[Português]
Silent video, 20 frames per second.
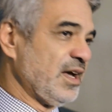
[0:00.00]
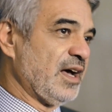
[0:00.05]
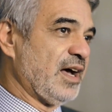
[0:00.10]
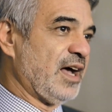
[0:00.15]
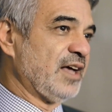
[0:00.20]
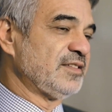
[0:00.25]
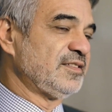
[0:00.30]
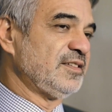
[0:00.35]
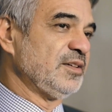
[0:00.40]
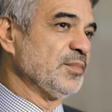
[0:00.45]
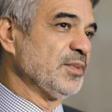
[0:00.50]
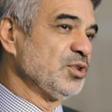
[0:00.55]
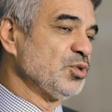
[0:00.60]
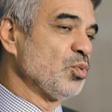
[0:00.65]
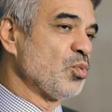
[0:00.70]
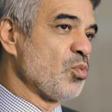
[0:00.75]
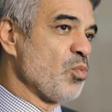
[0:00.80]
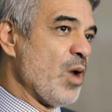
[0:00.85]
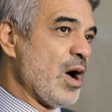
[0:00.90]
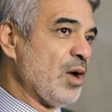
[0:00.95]
acima
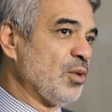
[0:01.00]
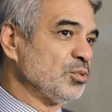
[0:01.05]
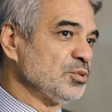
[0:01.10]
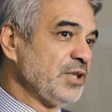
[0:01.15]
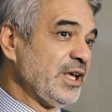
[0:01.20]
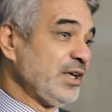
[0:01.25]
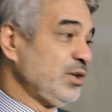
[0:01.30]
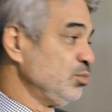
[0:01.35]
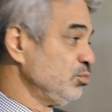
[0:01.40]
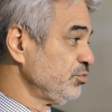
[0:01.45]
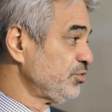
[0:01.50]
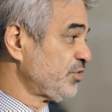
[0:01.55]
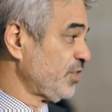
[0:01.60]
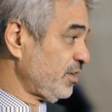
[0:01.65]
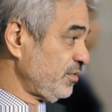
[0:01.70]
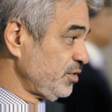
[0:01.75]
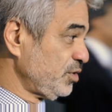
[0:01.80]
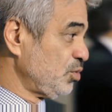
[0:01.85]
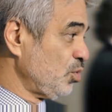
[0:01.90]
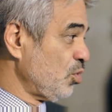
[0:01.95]
do qual nenhum
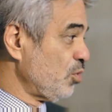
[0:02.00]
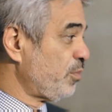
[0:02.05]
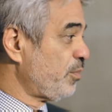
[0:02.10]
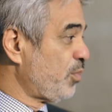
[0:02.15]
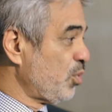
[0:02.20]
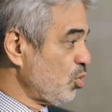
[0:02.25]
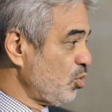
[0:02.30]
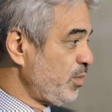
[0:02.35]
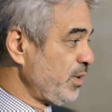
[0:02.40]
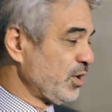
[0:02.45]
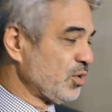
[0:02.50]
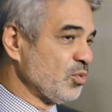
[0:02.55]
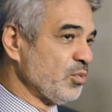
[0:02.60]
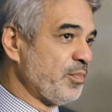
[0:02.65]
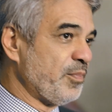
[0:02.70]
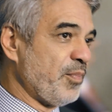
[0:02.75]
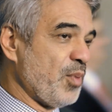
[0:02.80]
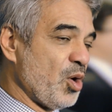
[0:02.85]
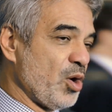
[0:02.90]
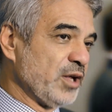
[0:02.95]
servidor
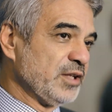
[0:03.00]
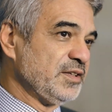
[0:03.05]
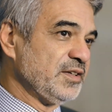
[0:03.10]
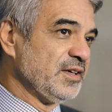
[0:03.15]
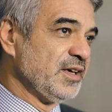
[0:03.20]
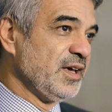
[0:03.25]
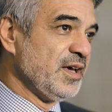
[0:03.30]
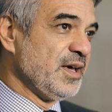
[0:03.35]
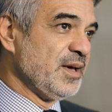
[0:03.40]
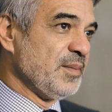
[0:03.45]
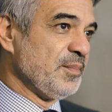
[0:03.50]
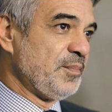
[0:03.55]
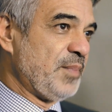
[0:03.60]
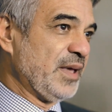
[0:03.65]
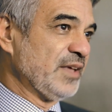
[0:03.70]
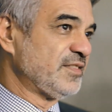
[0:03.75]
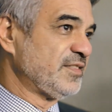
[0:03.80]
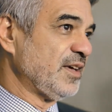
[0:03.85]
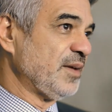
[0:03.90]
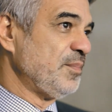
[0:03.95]
público pode
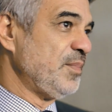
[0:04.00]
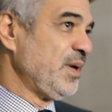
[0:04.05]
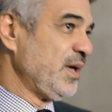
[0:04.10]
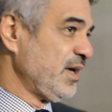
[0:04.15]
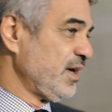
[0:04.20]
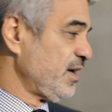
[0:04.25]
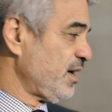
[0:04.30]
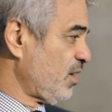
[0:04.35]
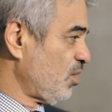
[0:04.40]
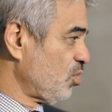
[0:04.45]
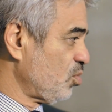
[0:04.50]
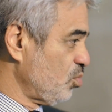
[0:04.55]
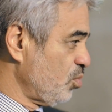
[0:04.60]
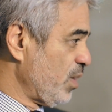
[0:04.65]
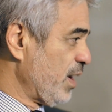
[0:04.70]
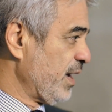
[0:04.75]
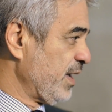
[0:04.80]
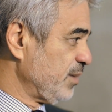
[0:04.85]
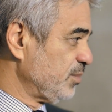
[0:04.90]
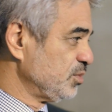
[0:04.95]
perceber
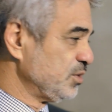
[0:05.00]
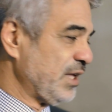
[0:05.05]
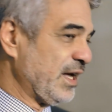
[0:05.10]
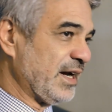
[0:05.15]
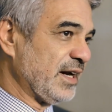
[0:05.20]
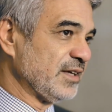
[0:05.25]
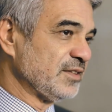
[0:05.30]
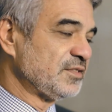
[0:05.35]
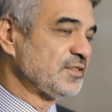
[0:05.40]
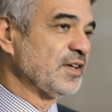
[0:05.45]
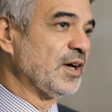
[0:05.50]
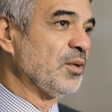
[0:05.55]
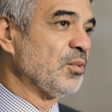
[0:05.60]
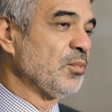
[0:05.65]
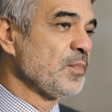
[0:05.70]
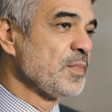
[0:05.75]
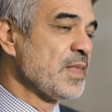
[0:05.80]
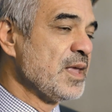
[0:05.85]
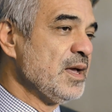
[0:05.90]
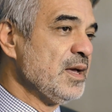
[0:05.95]
alguma
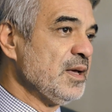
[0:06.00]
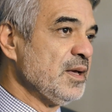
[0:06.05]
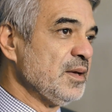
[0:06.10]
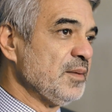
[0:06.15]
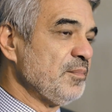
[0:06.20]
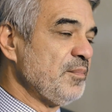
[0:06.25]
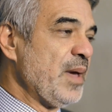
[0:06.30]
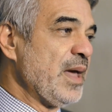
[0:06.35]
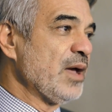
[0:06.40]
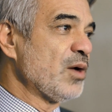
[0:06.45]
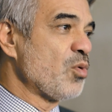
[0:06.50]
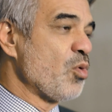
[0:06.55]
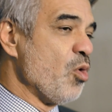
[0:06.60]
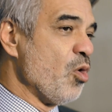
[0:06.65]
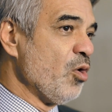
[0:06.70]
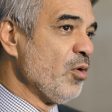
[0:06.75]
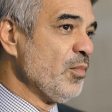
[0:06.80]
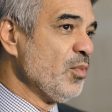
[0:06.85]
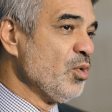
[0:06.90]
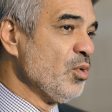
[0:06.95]
remuneração, bem
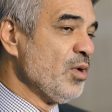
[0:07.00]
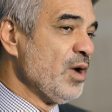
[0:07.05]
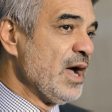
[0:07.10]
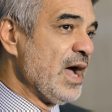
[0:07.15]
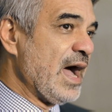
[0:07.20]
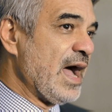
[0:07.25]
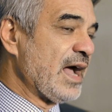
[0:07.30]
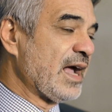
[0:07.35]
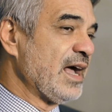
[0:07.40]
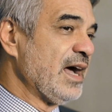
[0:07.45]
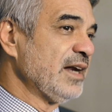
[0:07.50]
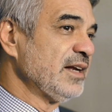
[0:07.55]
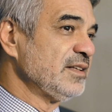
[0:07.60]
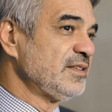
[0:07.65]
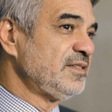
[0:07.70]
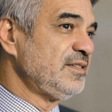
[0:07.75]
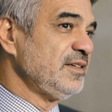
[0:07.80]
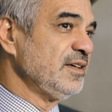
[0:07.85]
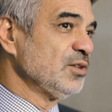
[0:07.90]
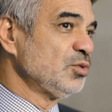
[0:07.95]
como a
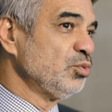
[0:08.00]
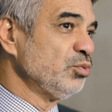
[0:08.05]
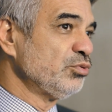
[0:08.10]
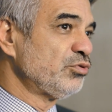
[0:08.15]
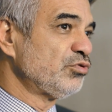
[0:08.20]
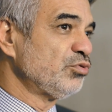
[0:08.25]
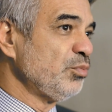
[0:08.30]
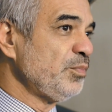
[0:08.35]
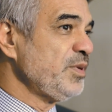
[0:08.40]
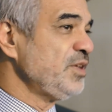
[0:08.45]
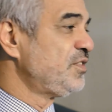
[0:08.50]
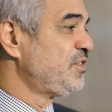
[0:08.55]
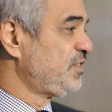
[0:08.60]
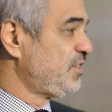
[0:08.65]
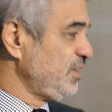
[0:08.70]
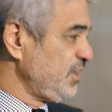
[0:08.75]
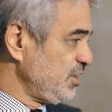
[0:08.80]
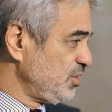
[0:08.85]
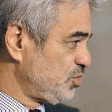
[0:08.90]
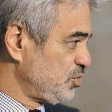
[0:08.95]
garantia do
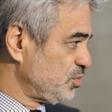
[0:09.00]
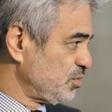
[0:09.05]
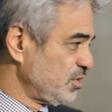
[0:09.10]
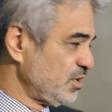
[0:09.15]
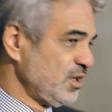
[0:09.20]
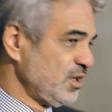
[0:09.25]
subsídio